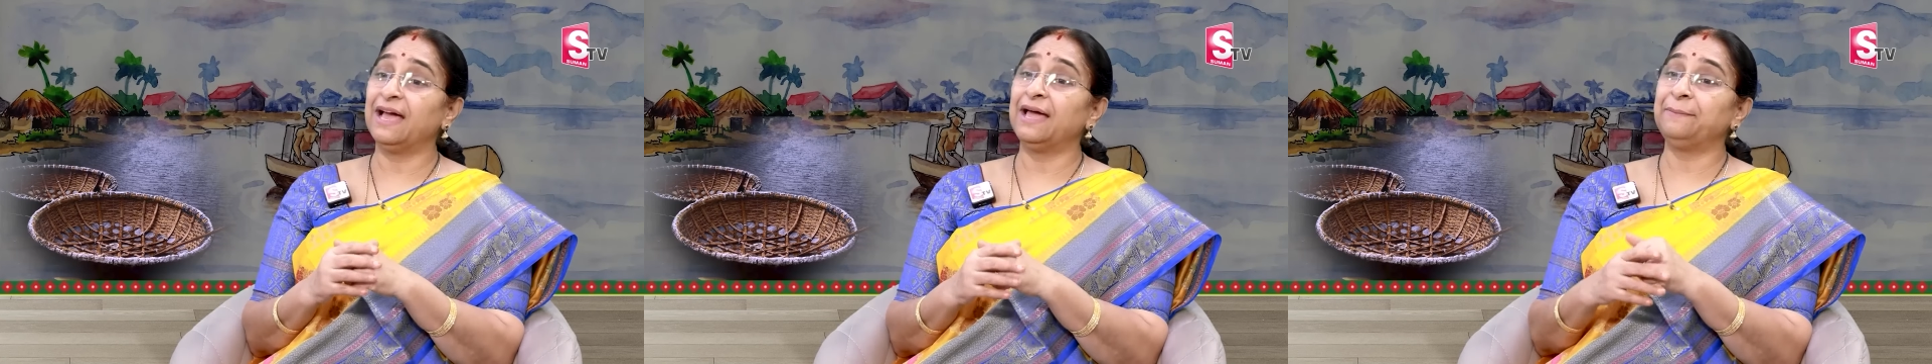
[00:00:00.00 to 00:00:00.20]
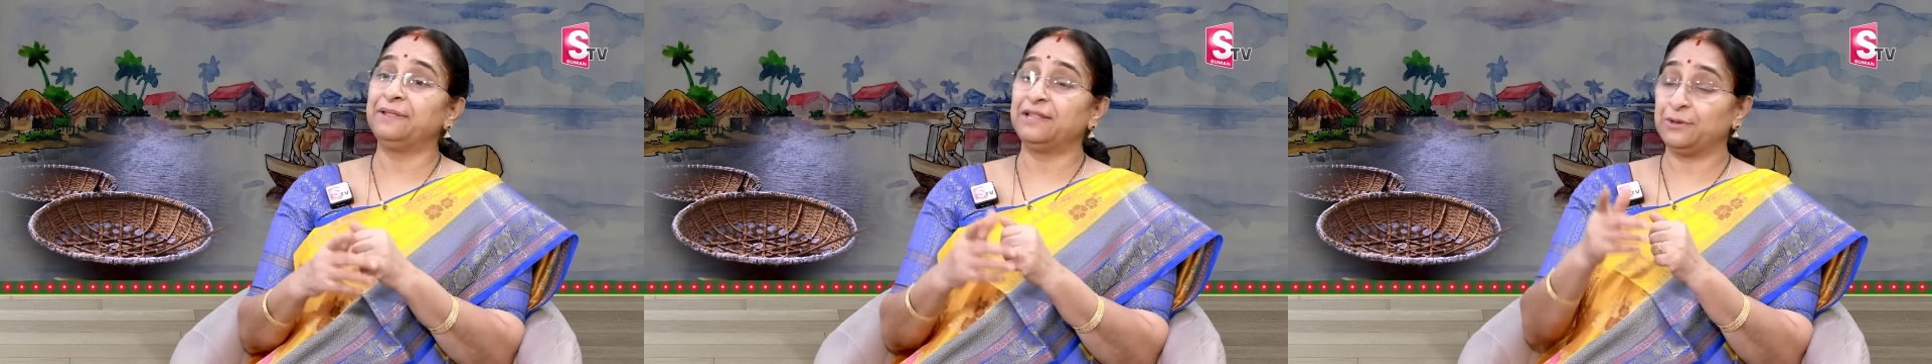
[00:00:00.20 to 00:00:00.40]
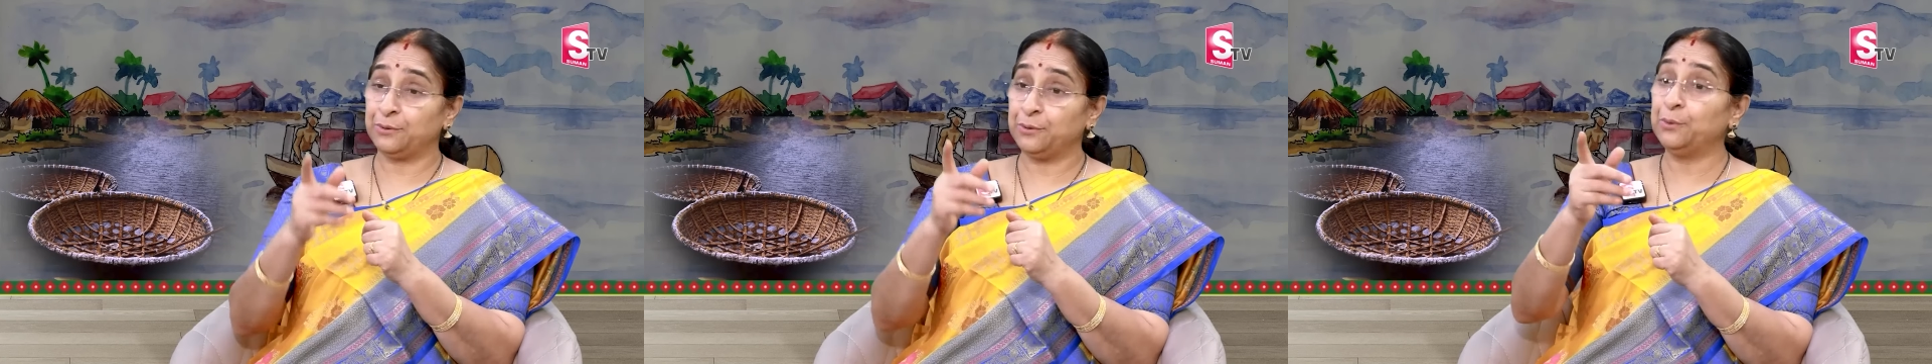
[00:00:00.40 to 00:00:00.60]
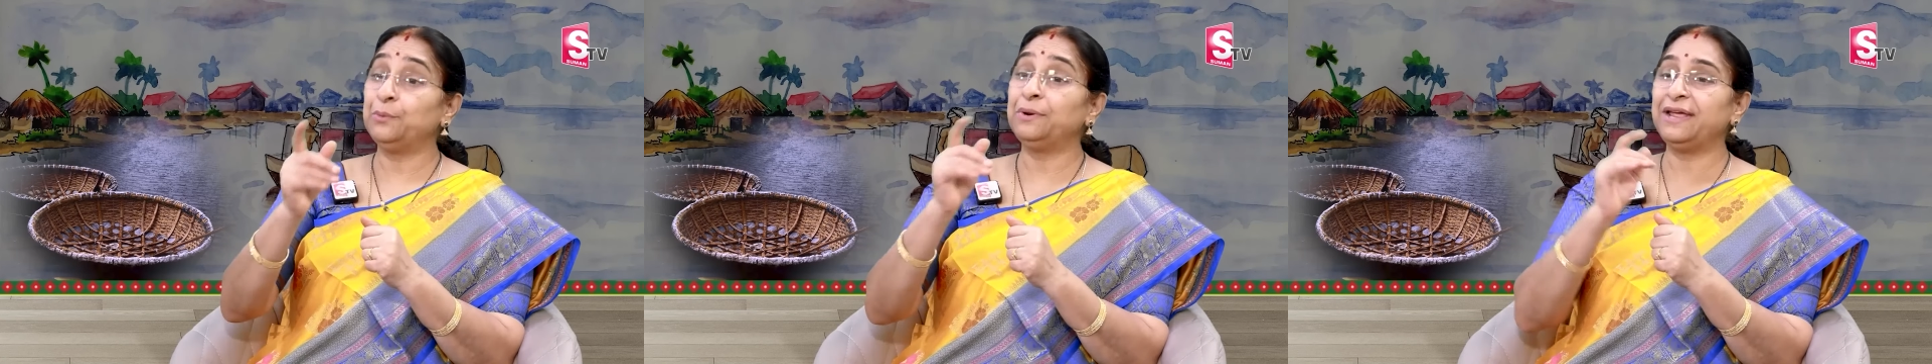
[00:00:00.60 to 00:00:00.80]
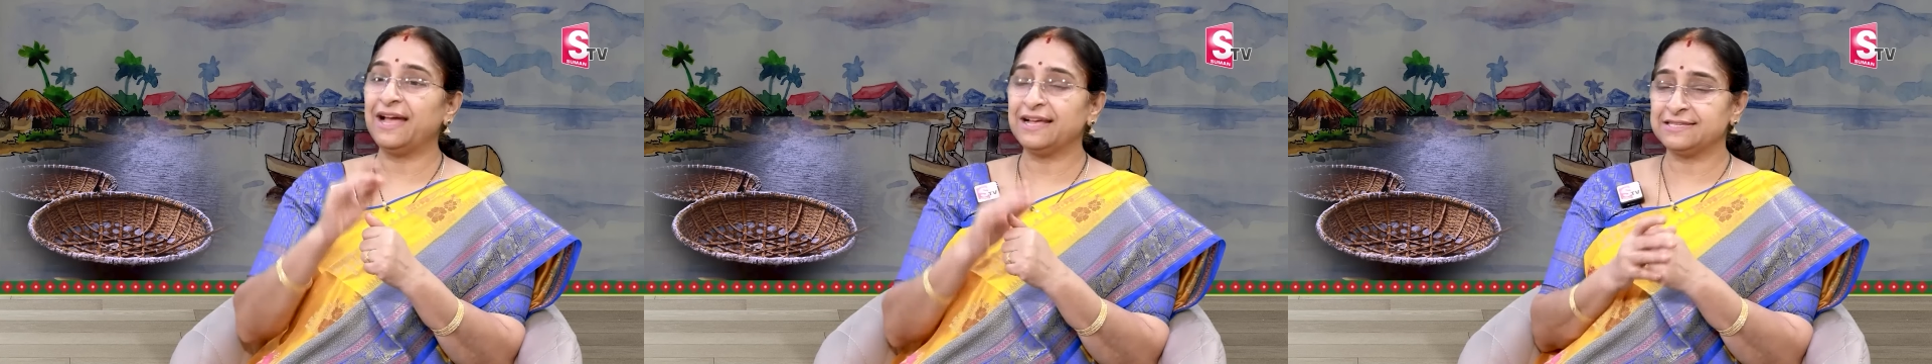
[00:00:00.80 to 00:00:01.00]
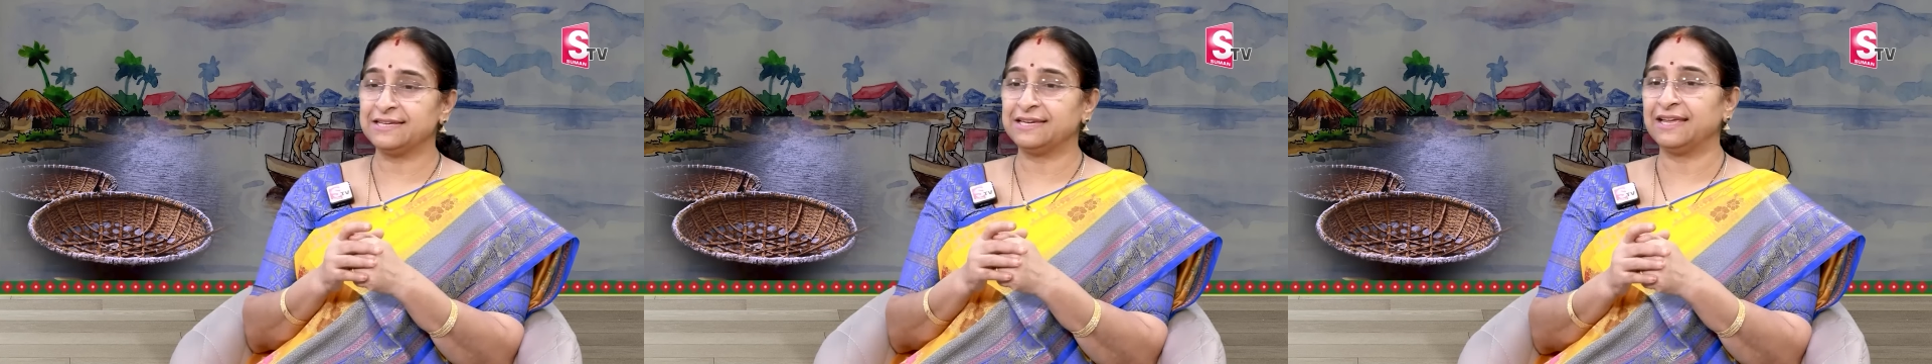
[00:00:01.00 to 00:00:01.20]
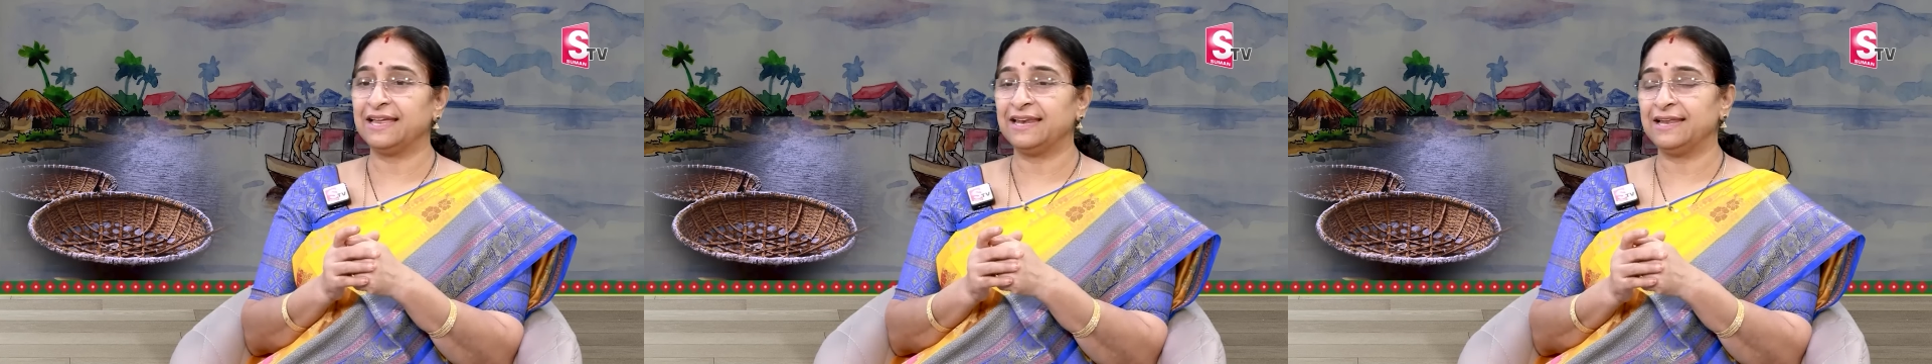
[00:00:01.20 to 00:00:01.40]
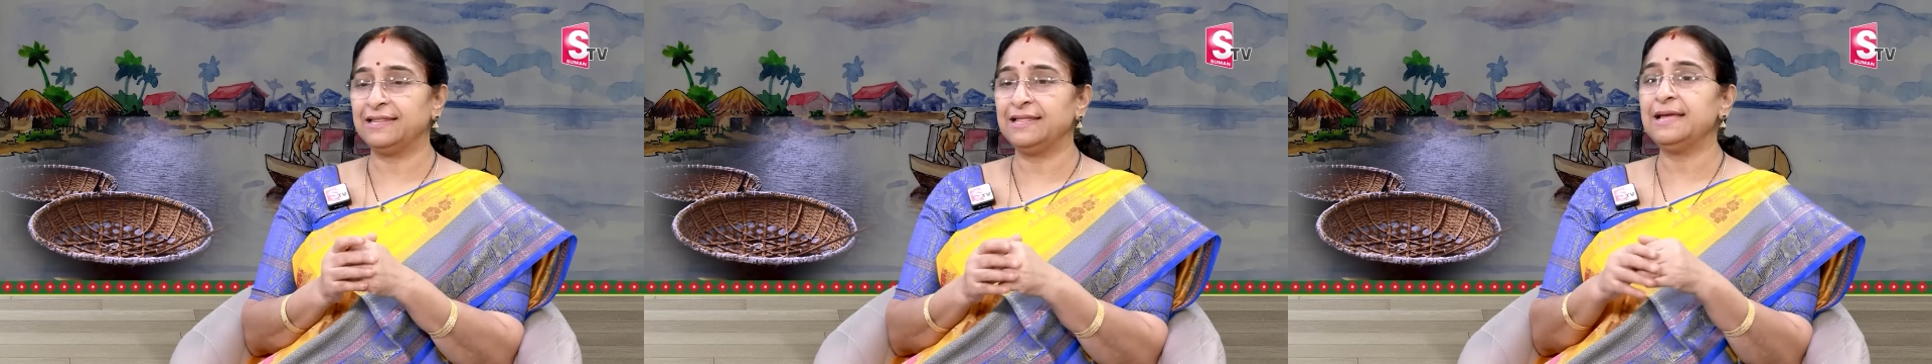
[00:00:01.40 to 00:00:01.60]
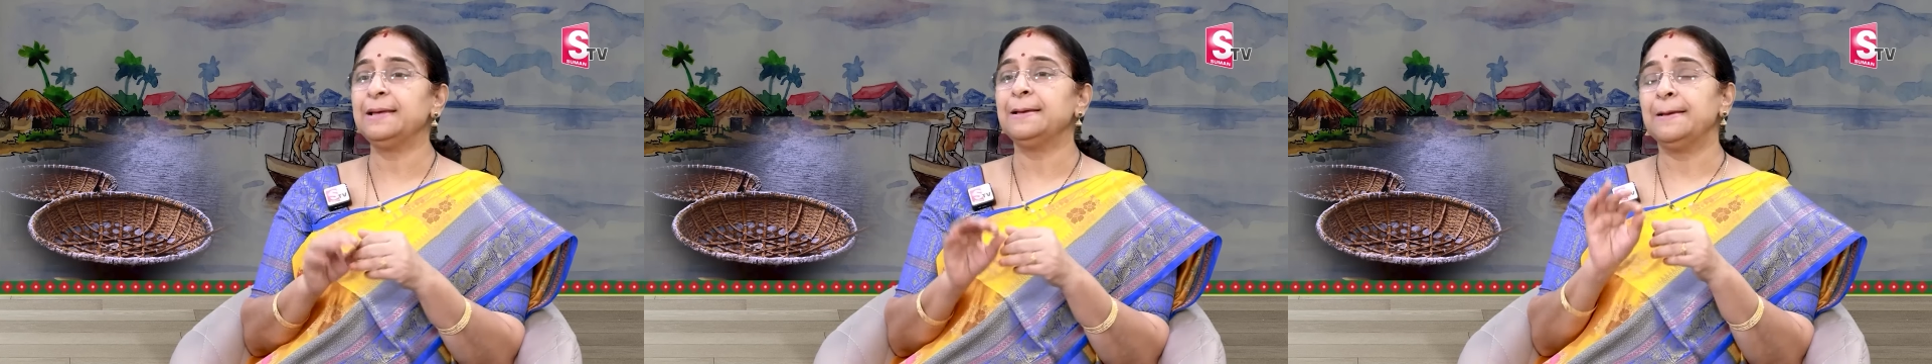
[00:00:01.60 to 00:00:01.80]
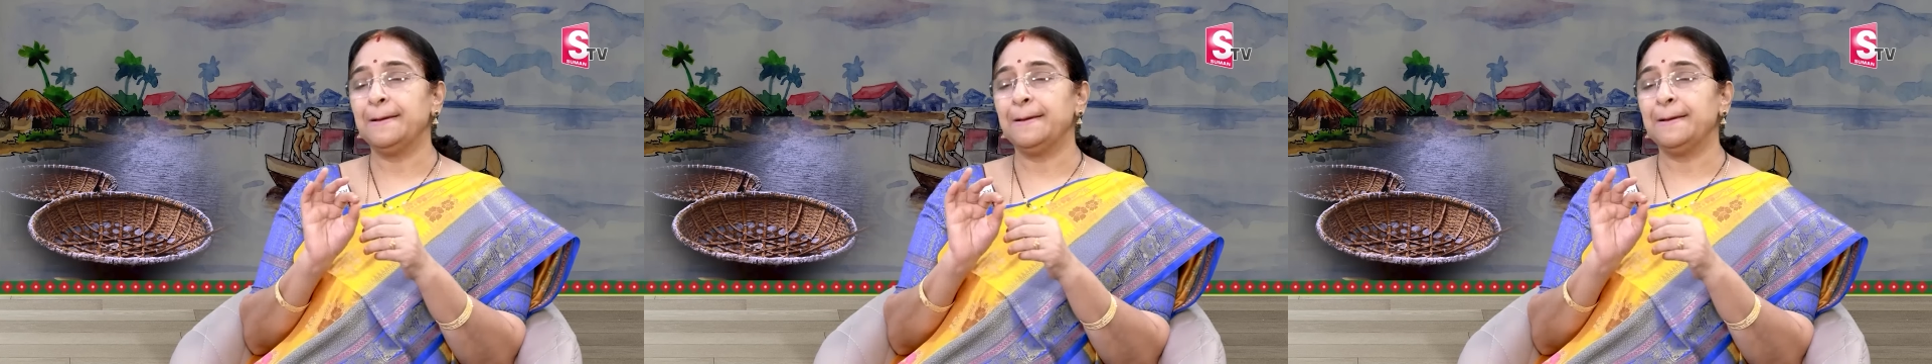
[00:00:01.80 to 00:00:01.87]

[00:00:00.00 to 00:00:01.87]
దాని మీద క్యూరియాసిటీ అనేది